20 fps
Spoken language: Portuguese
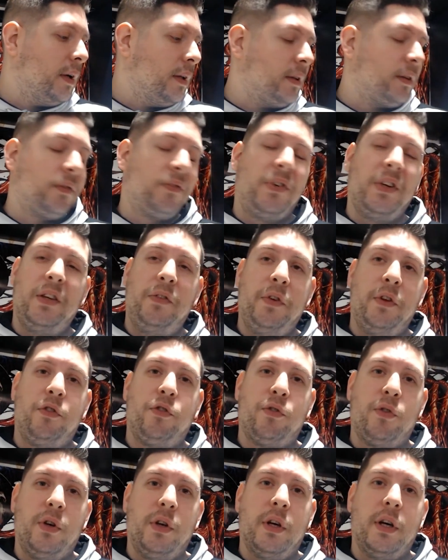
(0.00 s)
foi difícil
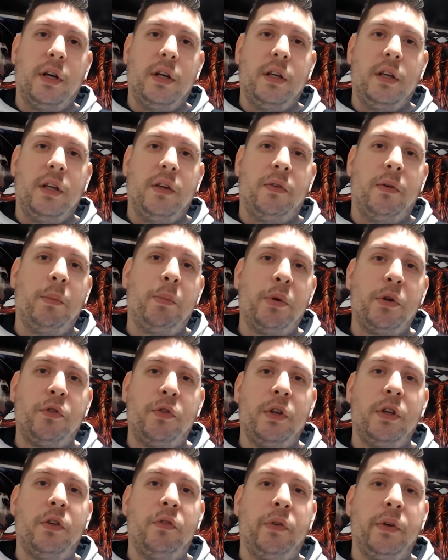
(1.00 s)
escolher e foi, depois
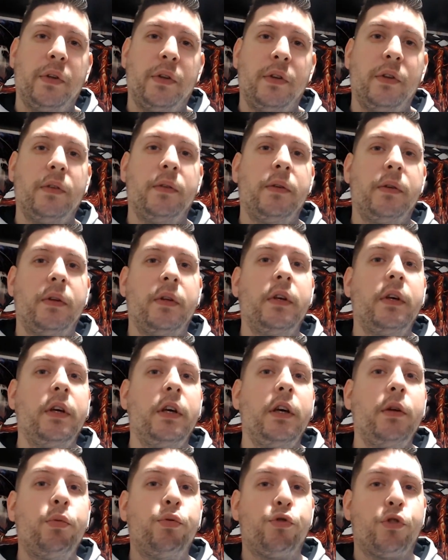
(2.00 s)
foi difícil de
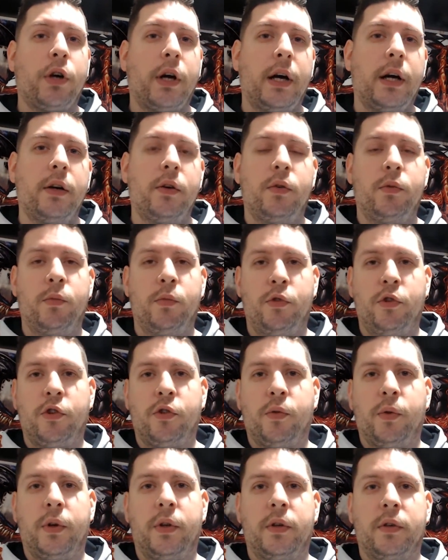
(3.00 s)
ir buscar uma das
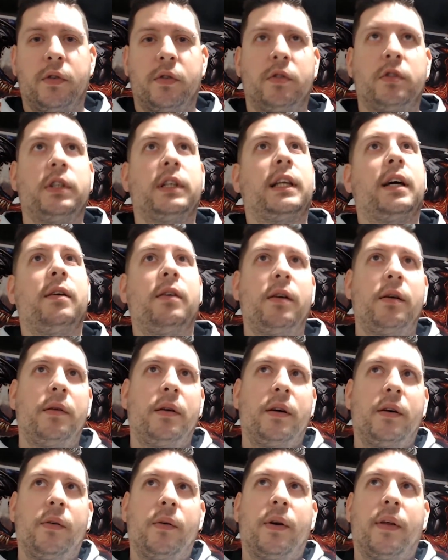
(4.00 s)
coisas que já estava
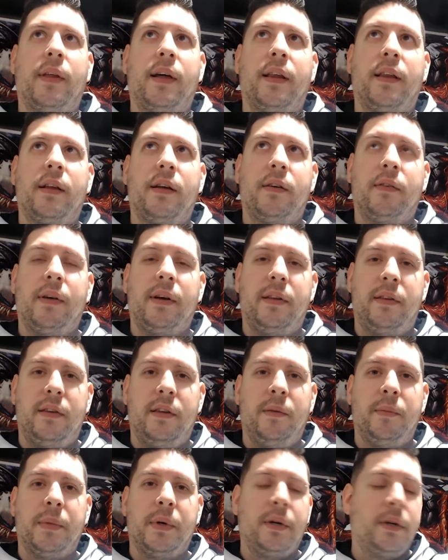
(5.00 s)
guardada lá em
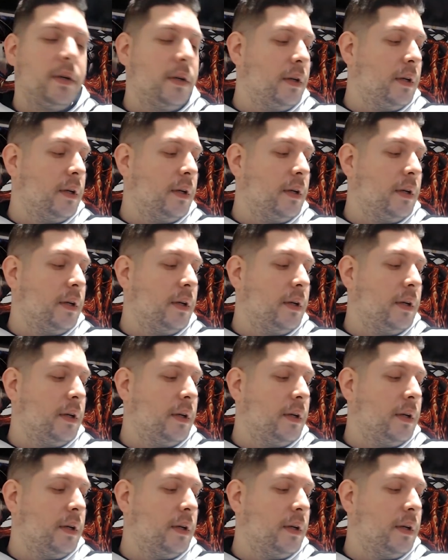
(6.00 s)
cima.